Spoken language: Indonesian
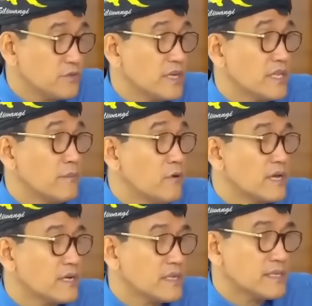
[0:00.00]
juga kita
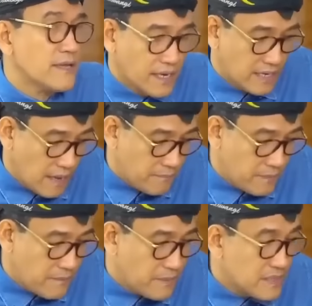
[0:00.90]
boleh kritik.
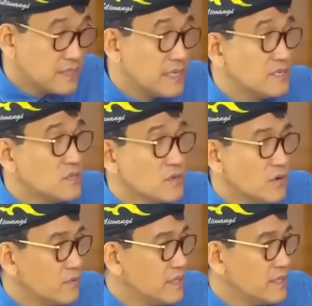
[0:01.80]
Kenapa Presiden
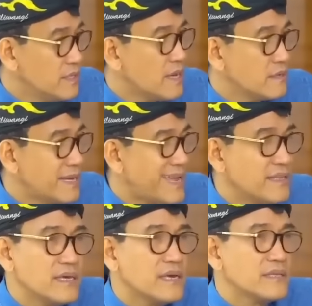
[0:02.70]
Jokowi tidak
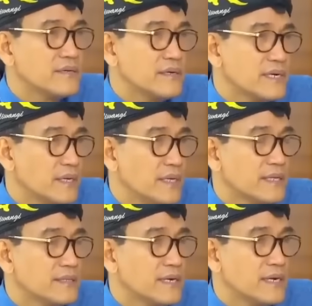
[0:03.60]
ganti Erick Thohir
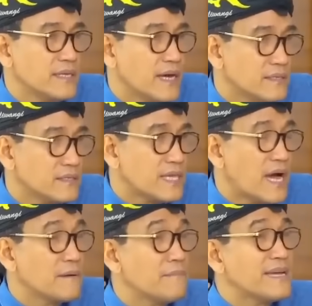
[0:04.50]
yang terlihat
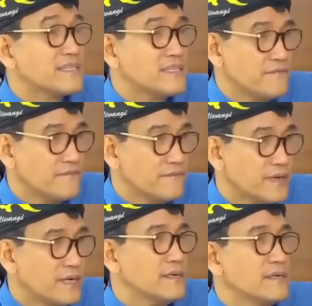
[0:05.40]
sangat masif
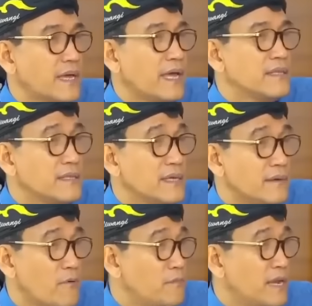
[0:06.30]
Kan ente
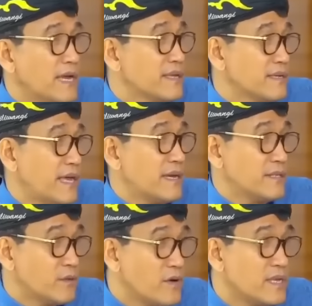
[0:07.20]
kan mau bilang Erick
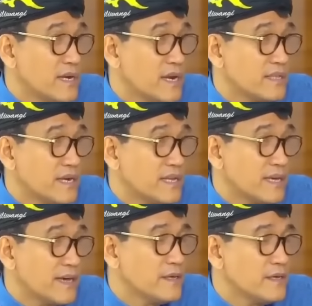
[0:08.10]
Thohir dari tadi
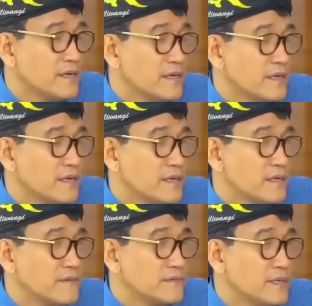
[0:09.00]
kan? Itu ya.
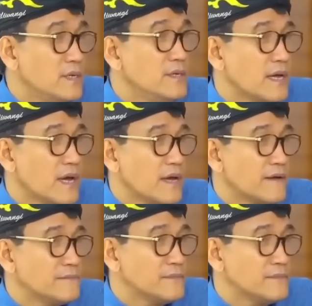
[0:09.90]
Iya. Oh, Oke.